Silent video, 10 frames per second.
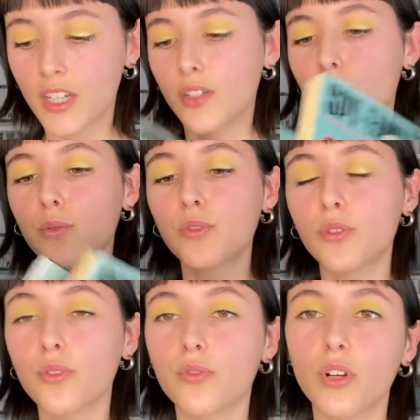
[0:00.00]
donc
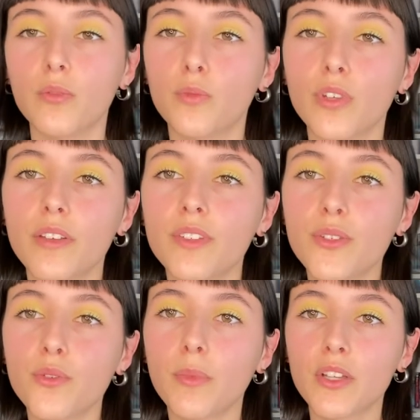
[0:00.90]
euh, voilà, mon avis
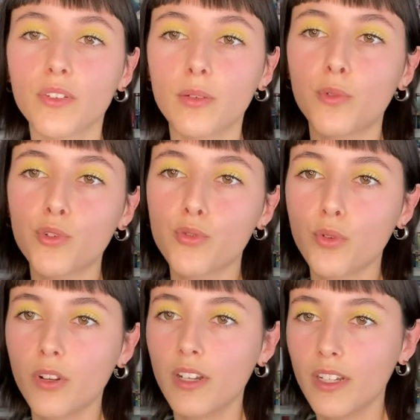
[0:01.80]
se base vraiment
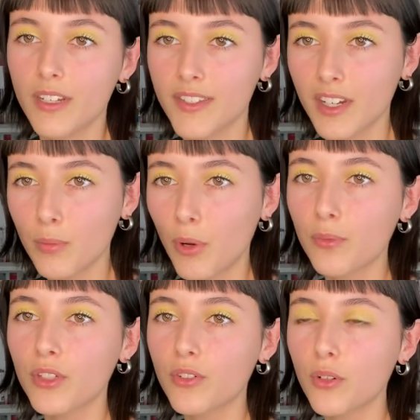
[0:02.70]
sur les 5
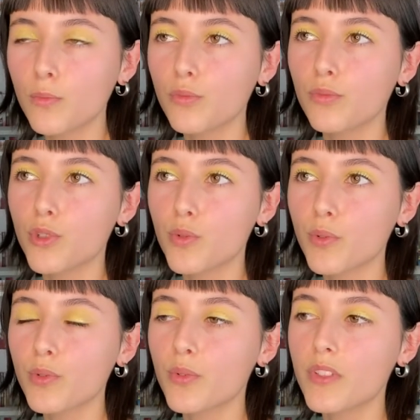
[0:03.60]
premiers tomes, mais je
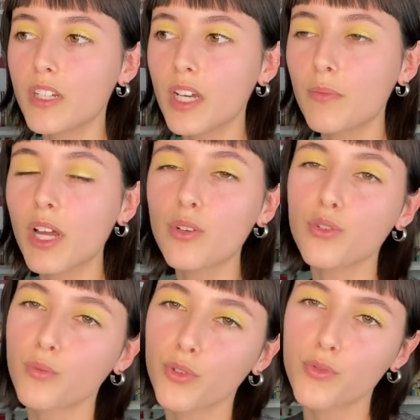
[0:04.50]
pense que c'est quand même
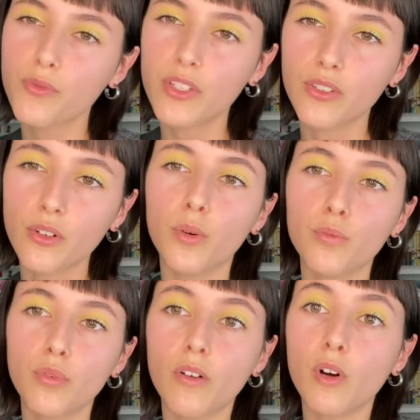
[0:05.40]
largement suffisant
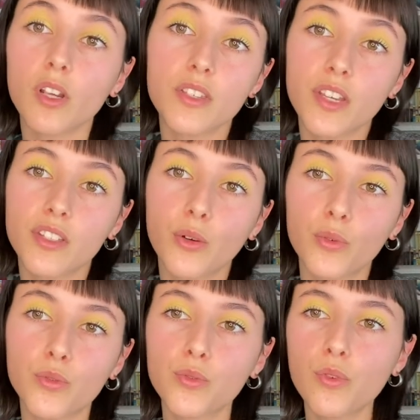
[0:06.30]
pour avoir un certain
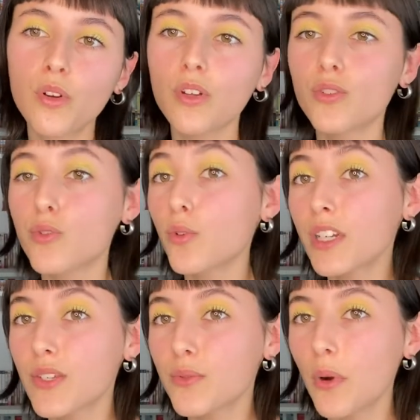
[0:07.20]
recul sur
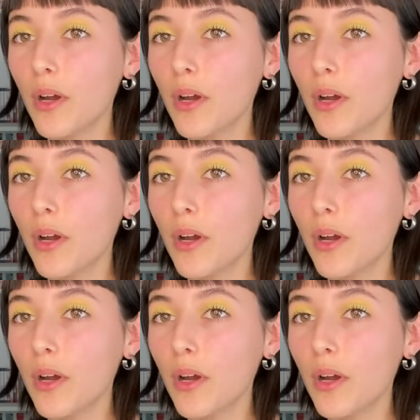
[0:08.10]
l'histoire.